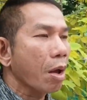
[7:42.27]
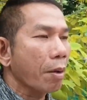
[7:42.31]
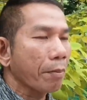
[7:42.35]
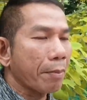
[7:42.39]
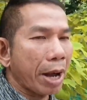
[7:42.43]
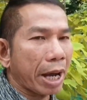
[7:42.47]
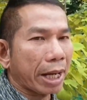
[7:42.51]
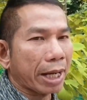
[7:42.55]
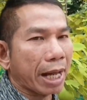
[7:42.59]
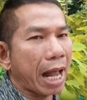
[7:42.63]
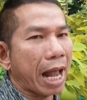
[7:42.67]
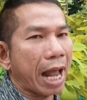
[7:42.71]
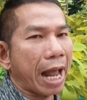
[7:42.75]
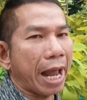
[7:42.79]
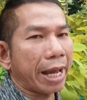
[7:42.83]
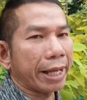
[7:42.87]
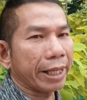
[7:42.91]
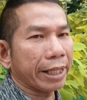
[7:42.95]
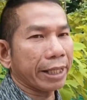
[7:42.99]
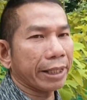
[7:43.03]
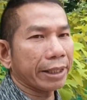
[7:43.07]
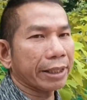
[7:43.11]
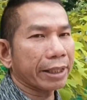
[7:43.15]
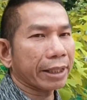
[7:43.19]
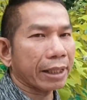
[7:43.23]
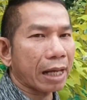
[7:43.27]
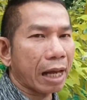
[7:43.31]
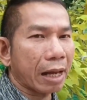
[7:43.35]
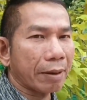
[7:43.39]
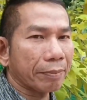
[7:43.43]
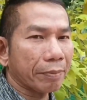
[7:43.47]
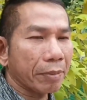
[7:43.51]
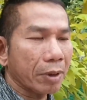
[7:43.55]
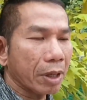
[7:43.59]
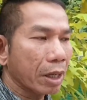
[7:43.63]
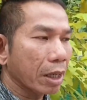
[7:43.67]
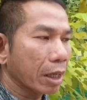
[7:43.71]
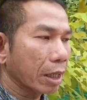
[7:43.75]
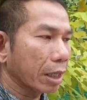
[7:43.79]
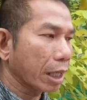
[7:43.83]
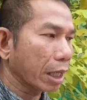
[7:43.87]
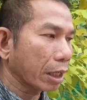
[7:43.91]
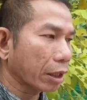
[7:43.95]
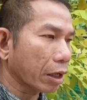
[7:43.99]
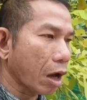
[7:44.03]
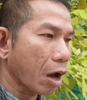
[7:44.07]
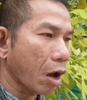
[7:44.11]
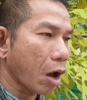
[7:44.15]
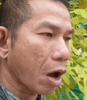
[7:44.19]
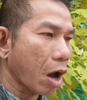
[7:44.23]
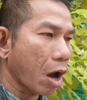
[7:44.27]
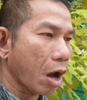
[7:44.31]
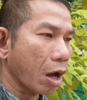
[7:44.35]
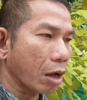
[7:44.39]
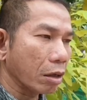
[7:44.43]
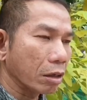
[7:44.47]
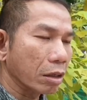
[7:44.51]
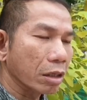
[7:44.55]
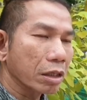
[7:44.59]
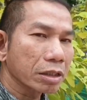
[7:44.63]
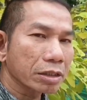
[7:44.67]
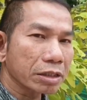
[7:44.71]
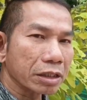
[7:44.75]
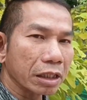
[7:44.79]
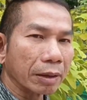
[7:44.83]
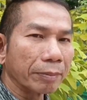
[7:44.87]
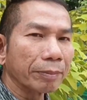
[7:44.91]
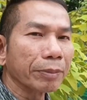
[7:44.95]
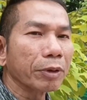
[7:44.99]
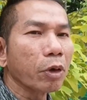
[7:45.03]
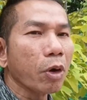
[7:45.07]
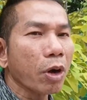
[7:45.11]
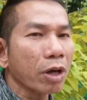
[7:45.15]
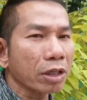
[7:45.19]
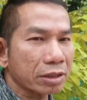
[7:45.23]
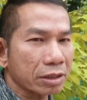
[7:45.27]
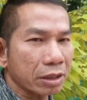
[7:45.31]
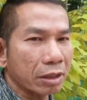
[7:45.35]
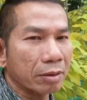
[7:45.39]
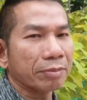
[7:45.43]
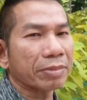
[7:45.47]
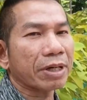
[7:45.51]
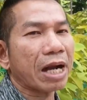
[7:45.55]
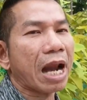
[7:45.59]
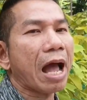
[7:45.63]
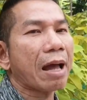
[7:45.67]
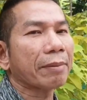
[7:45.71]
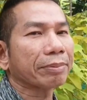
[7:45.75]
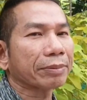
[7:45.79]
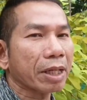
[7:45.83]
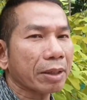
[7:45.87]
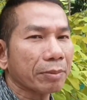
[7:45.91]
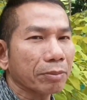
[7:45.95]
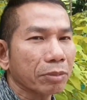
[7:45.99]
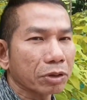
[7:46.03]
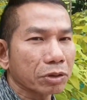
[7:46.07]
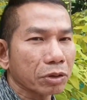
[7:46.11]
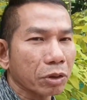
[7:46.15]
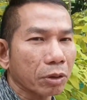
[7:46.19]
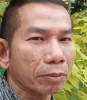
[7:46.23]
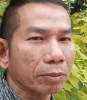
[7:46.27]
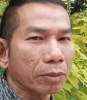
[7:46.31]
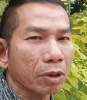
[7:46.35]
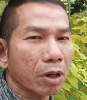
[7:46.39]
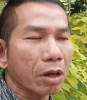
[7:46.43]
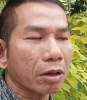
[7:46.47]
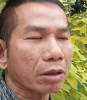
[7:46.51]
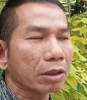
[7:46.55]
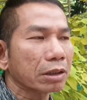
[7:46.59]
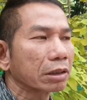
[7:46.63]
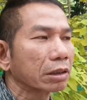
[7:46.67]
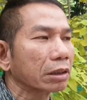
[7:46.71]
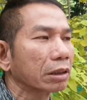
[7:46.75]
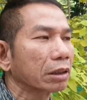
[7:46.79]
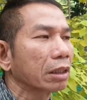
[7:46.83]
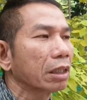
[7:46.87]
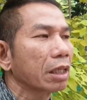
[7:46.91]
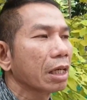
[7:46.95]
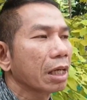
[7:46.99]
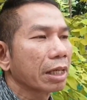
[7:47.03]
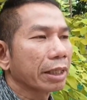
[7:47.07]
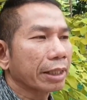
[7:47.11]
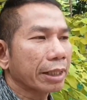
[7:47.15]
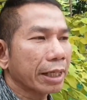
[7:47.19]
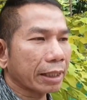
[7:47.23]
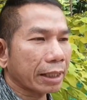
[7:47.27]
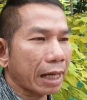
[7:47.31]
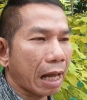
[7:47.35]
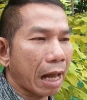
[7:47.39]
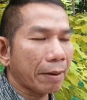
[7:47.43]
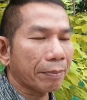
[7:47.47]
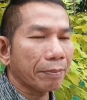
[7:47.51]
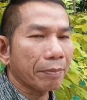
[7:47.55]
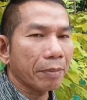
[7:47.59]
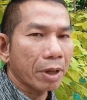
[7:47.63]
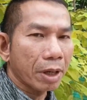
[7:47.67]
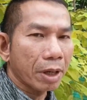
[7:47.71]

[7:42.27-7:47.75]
มาขายนะครับ แล้วก็เสริมดวงเสริมราบท่านผู้ชมก็คือนะครับ